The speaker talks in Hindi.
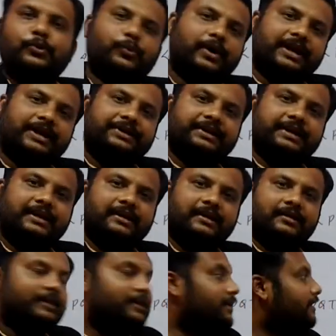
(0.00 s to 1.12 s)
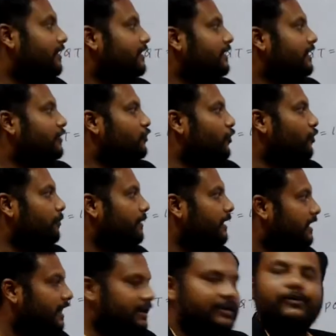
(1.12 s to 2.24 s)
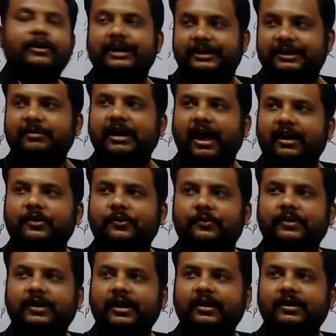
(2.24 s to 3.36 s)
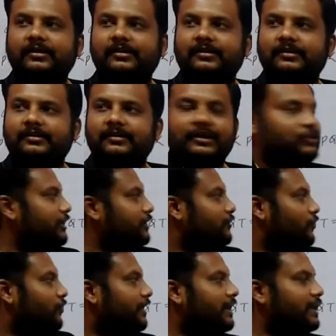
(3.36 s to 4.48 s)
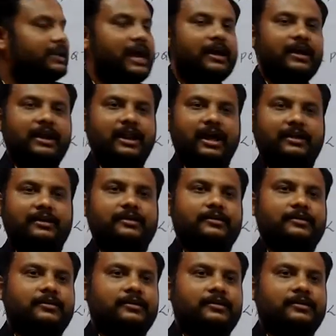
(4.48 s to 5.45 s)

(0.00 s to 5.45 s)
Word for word: 180 डिग्री ये दोनों मिल करके 180 बना रहे होंगे ना तो ये दोनों एंगल क्या कहलाएंगे